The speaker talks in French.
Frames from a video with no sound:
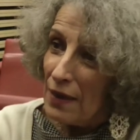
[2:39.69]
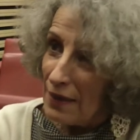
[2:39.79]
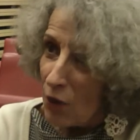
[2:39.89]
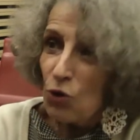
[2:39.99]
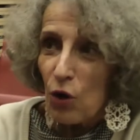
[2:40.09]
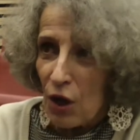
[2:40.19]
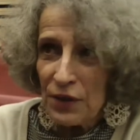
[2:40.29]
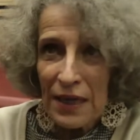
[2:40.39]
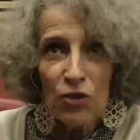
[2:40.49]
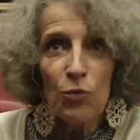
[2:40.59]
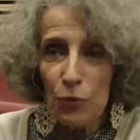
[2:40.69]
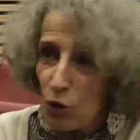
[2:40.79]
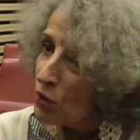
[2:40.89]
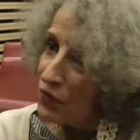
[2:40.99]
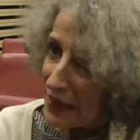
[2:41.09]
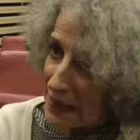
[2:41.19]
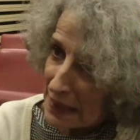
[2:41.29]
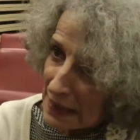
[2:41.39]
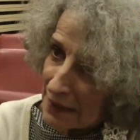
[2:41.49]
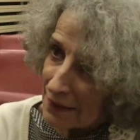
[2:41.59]
Là, on aura un acte purement
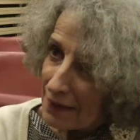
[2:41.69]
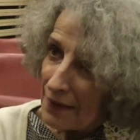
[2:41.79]
technique,